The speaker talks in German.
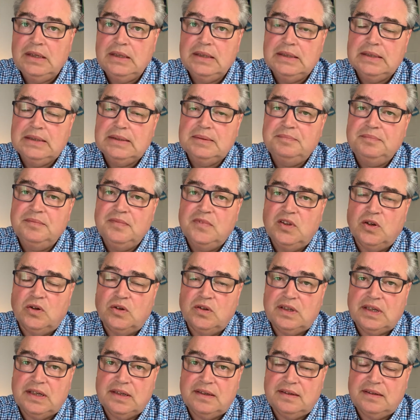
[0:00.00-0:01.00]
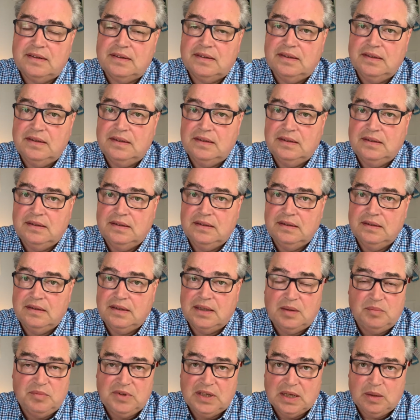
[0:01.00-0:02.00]
Ähm, dort hat die,
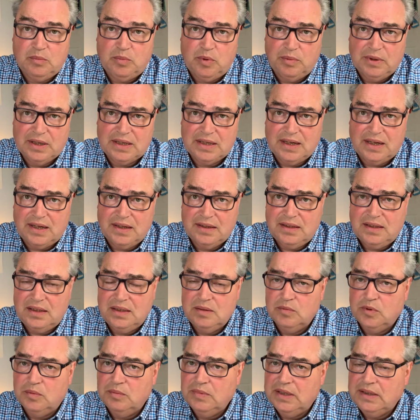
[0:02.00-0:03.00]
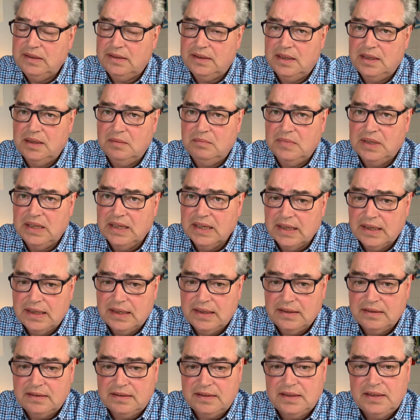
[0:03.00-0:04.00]
haben die Republikaner im Moment eine
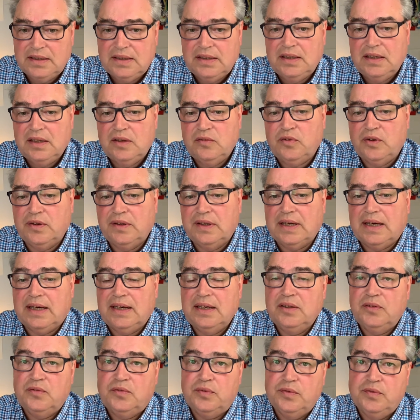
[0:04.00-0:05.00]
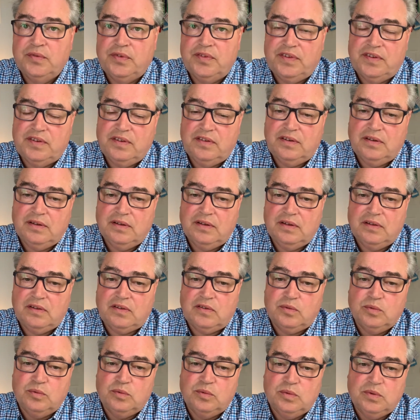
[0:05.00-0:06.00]
Mehrheit von 53
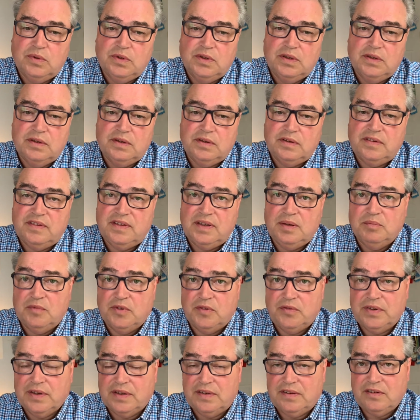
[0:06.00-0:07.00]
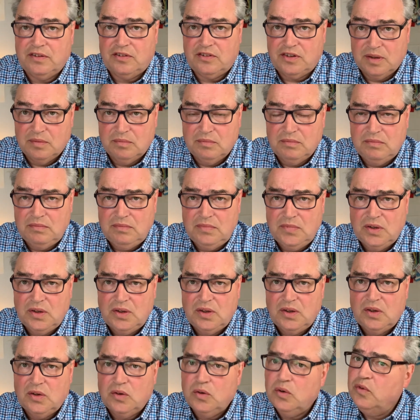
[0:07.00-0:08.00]
zu äh, 47 Stimmen
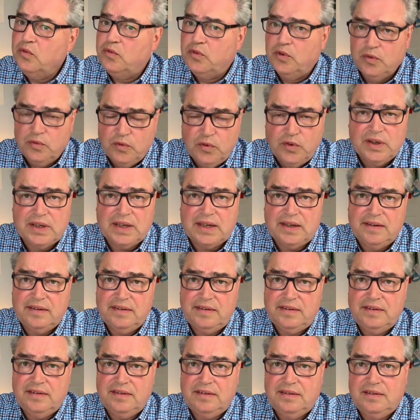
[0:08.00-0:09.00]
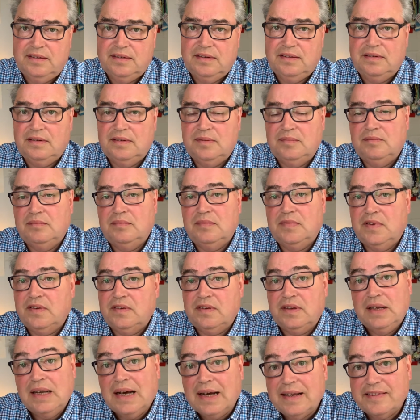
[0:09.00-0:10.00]
und 35 ähm,
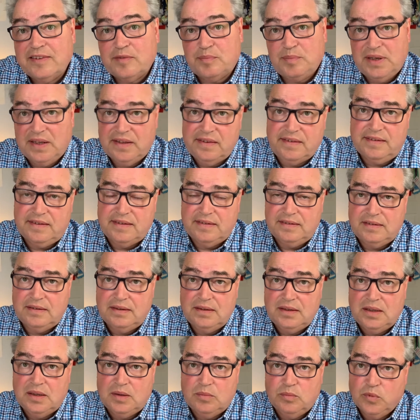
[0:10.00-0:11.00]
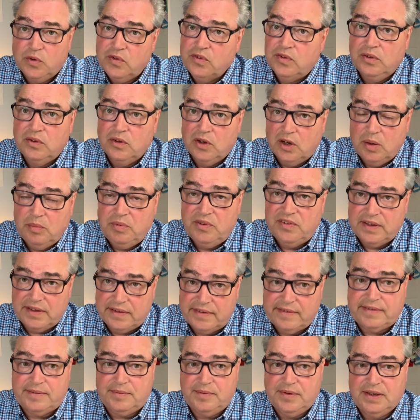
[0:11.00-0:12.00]
Senatsplätze müssen neu
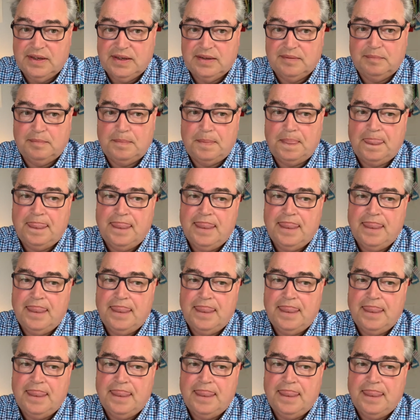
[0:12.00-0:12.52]
besetzt werden.